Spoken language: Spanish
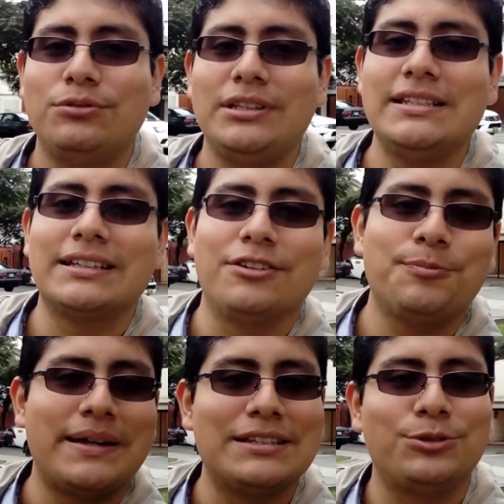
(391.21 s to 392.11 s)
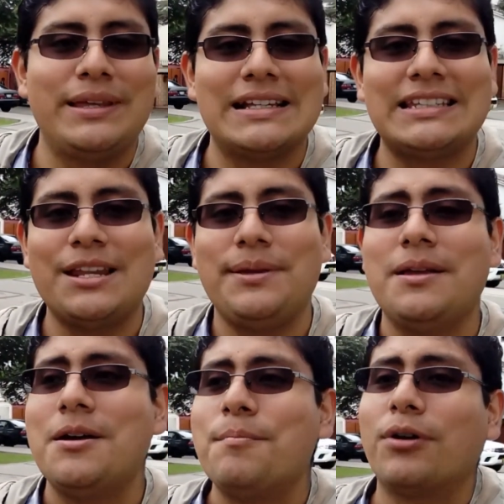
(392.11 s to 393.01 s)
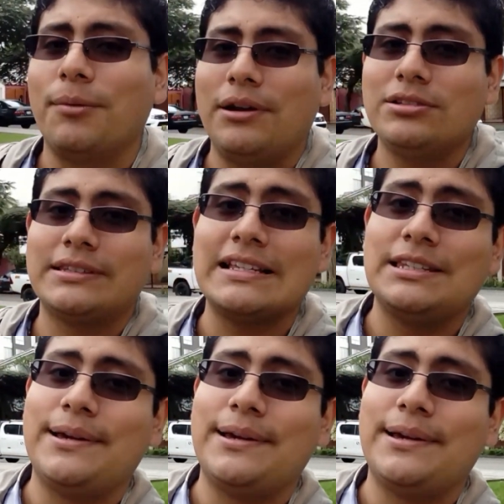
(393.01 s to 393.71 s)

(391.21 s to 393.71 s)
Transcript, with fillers: utilizarlos para subir a Celebi por lo menos 3